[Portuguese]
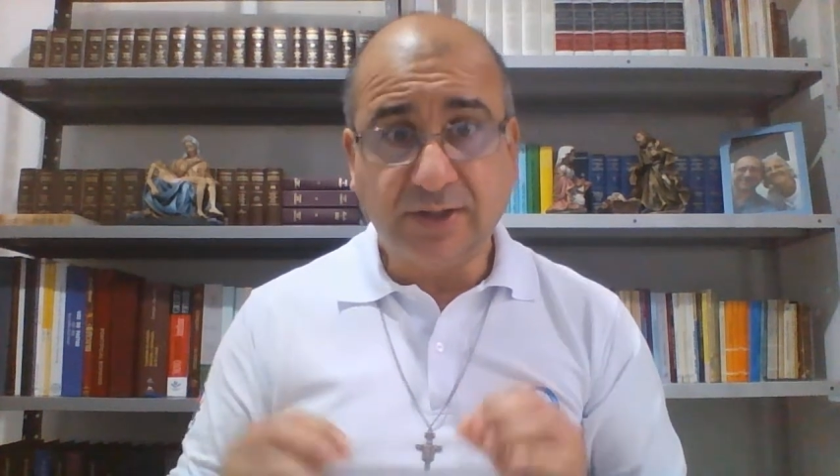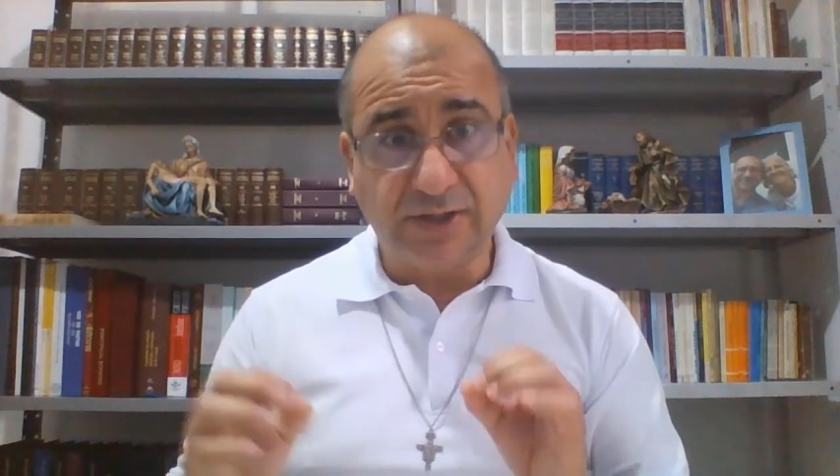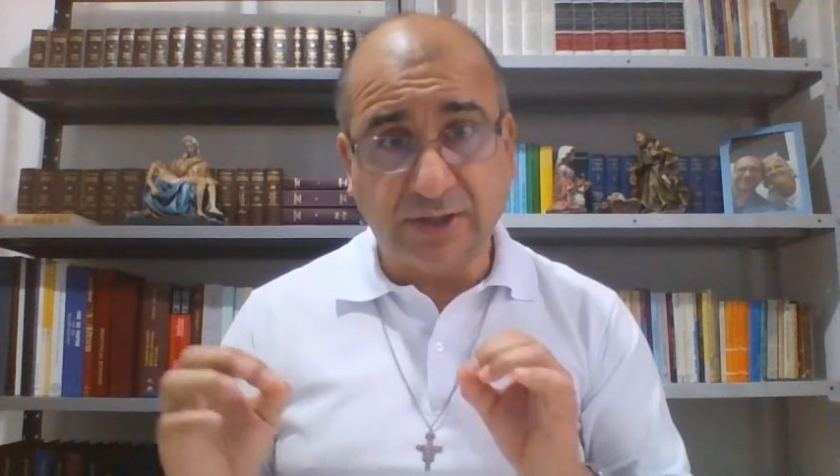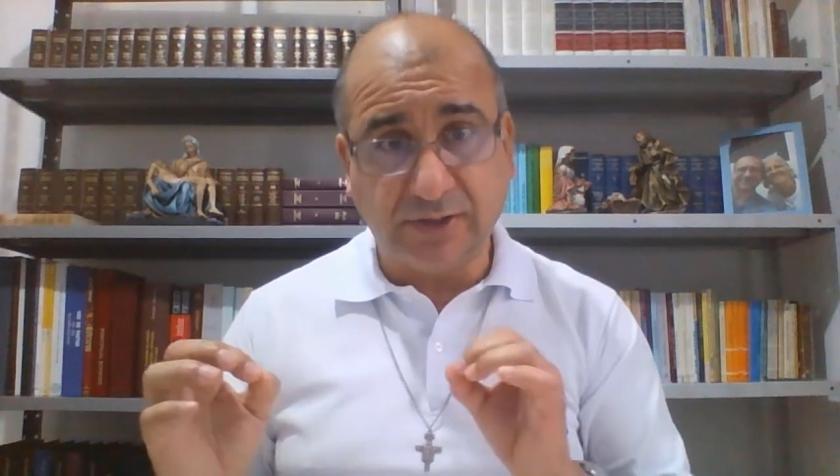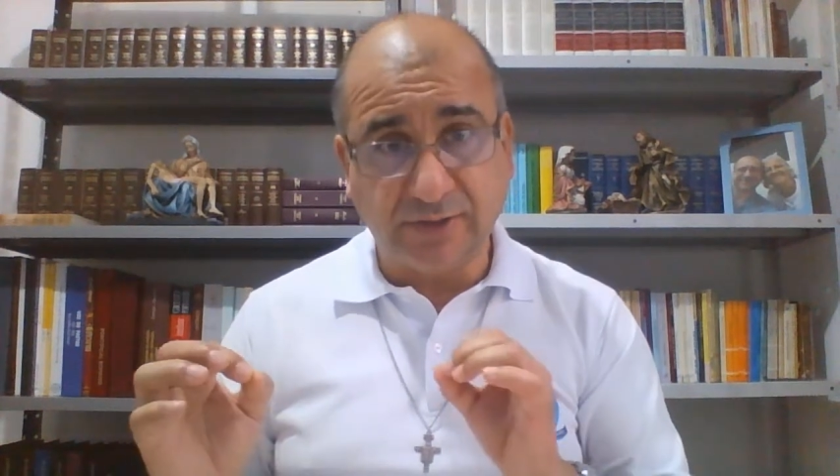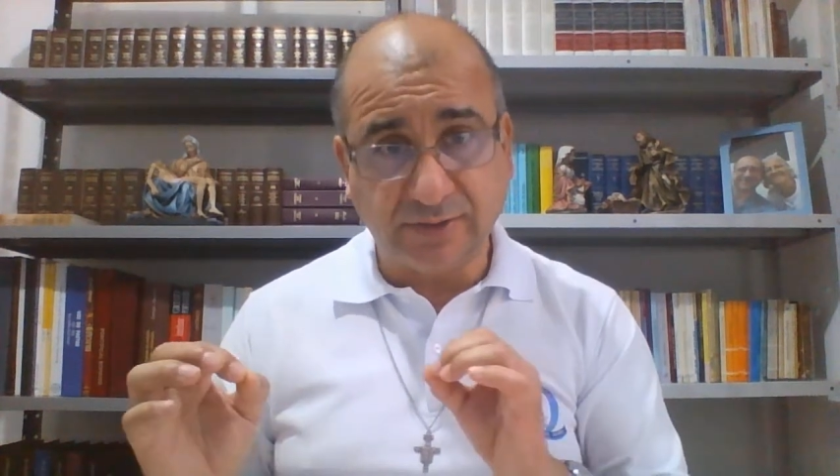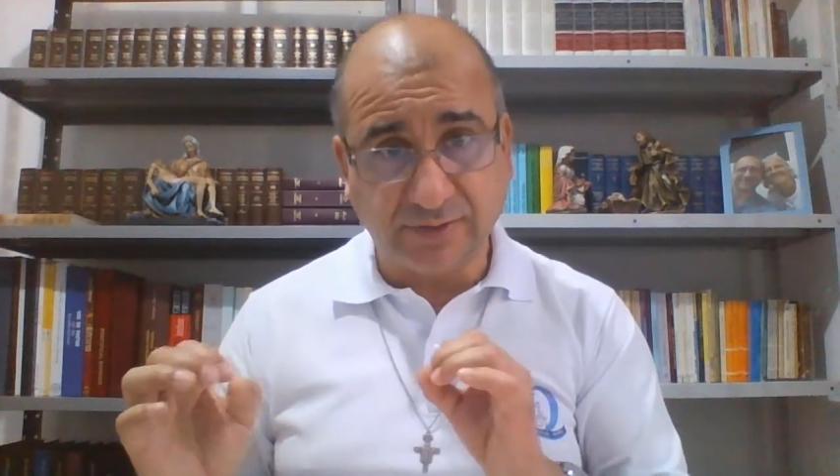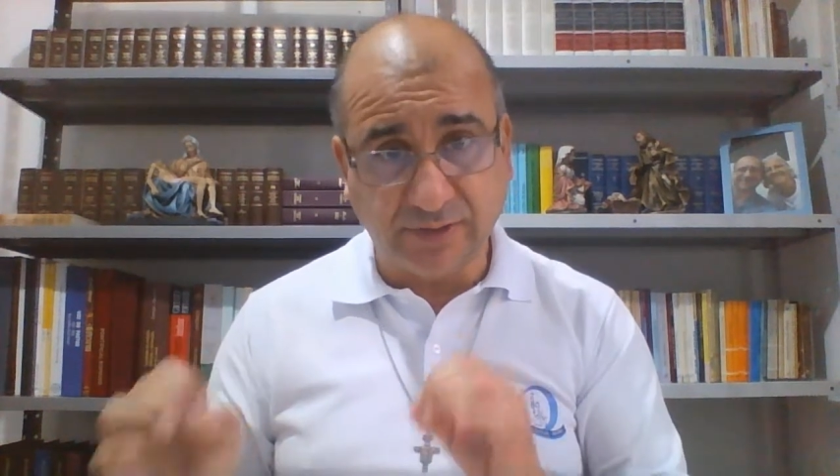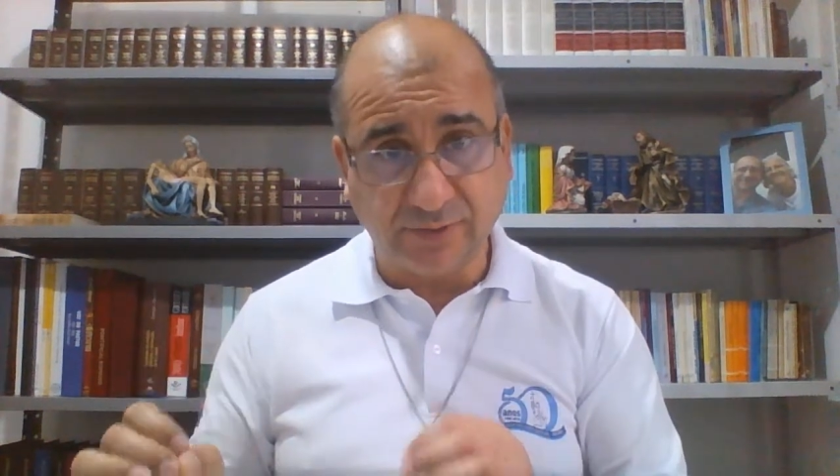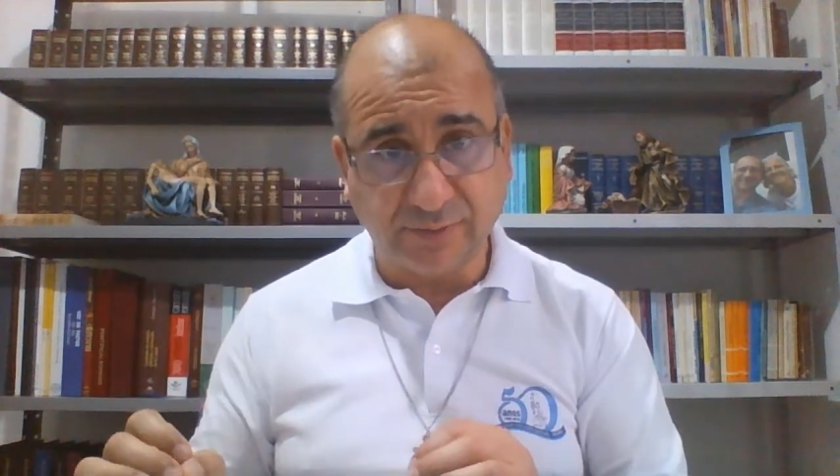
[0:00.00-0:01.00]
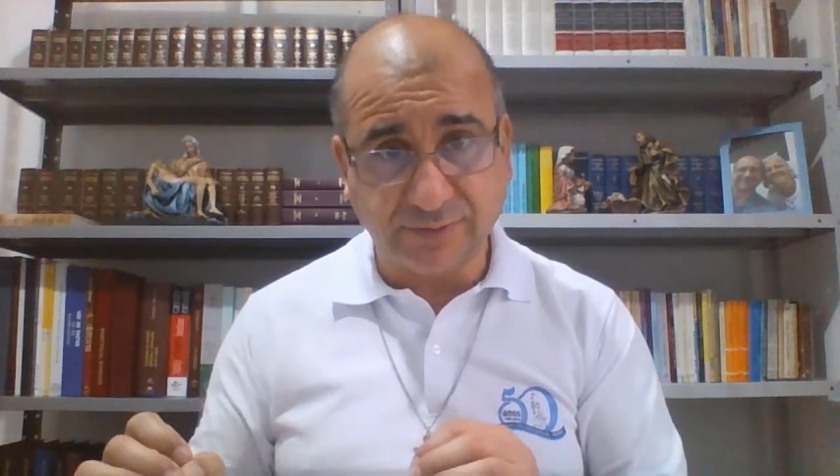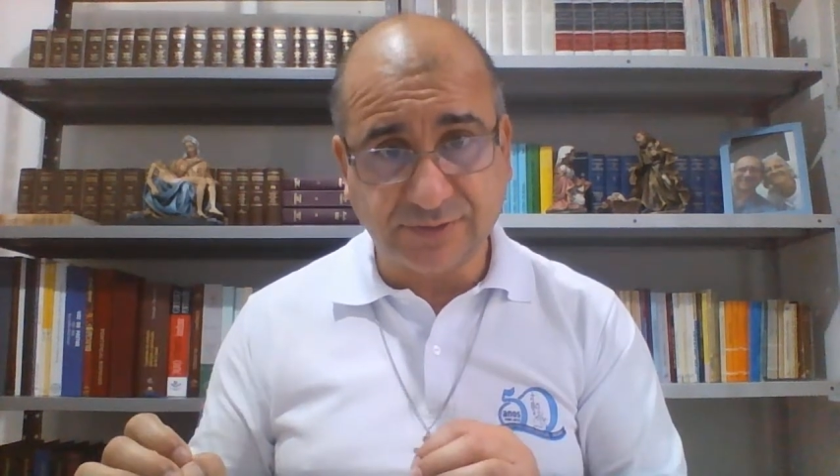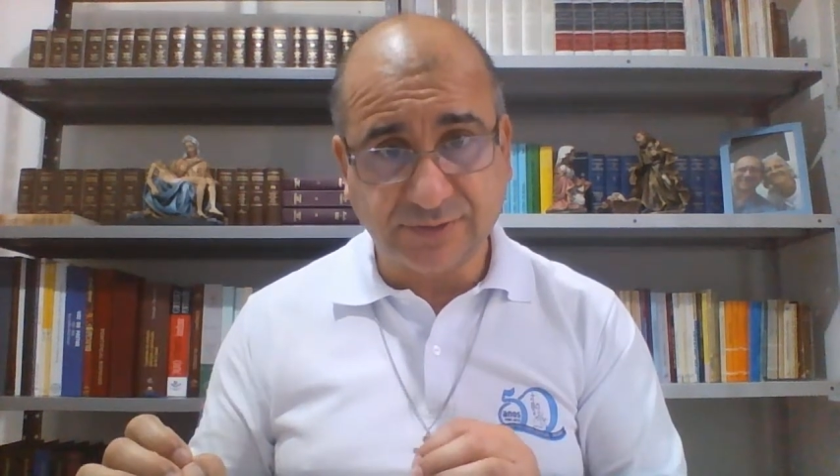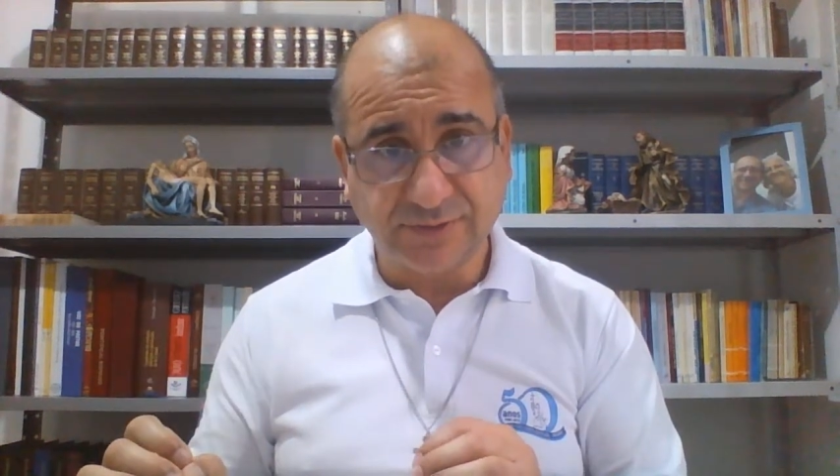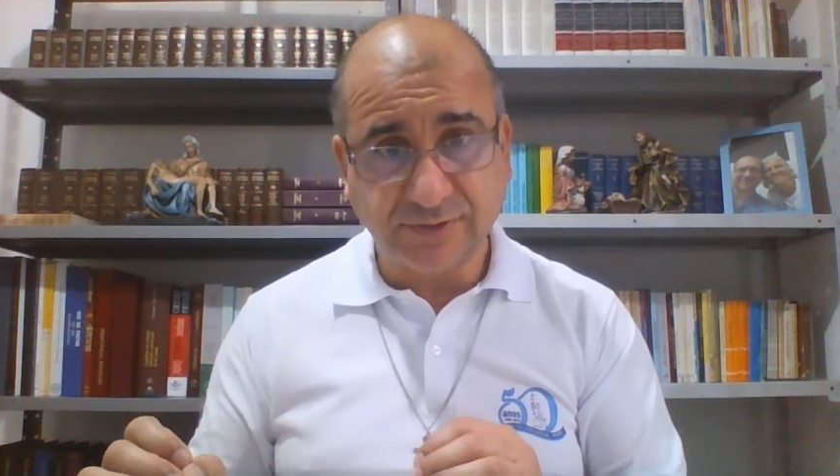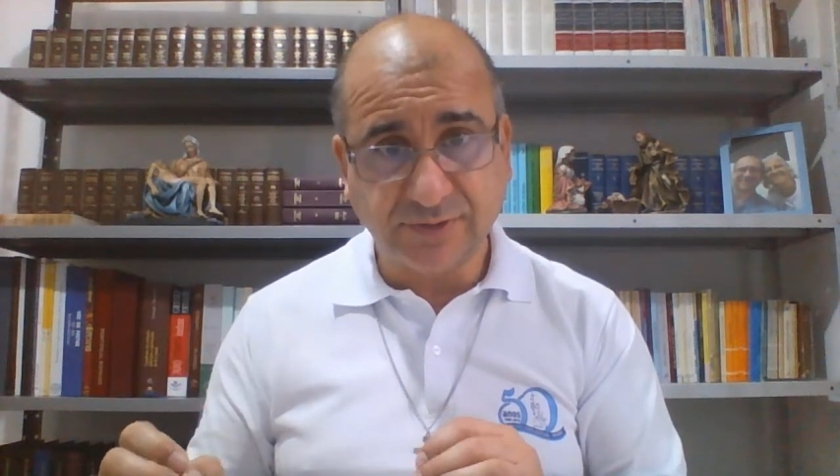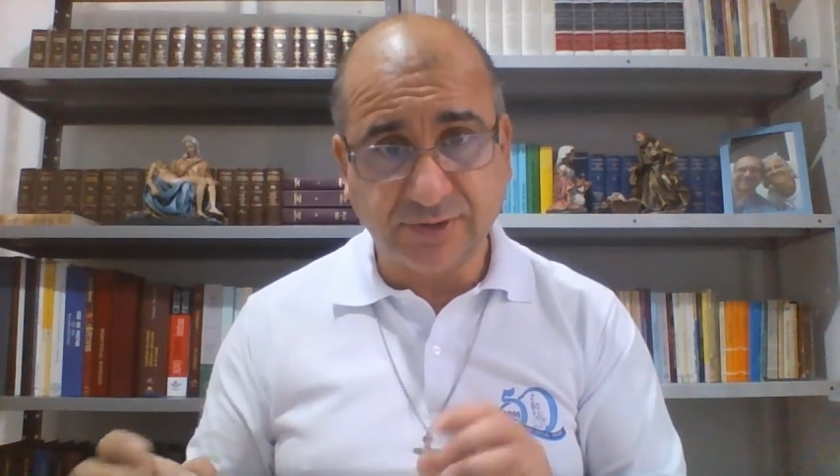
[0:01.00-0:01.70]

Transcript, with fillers: que Deus,